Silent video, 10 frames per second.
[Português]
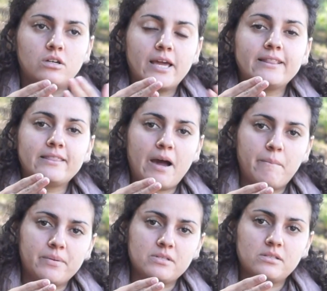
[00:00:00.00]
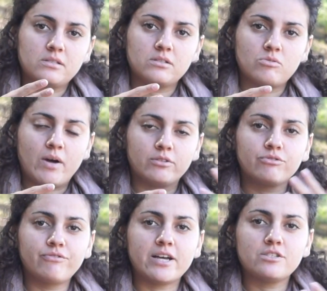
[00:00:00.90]
etapas,
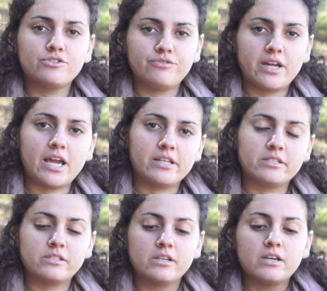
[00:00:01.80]
quatro fases diferentes,